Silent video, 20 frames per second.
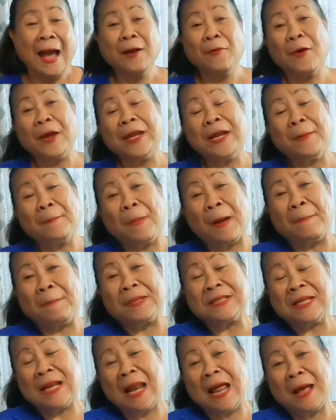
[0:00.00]
Ako ay
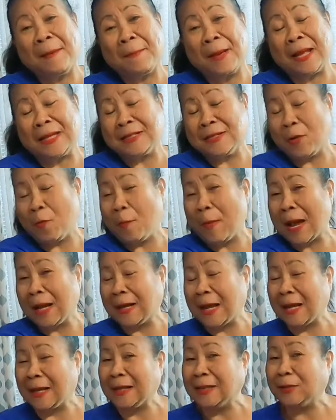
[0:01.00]
nagpapasalamat sa
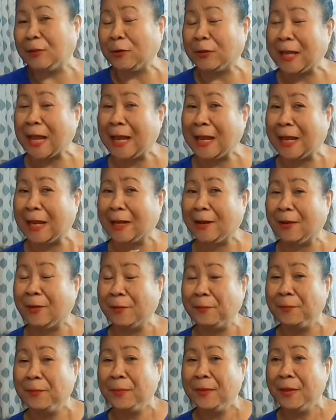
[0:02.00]
umaga nito dahil
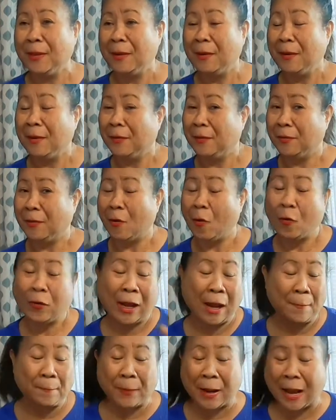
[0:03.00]
o ang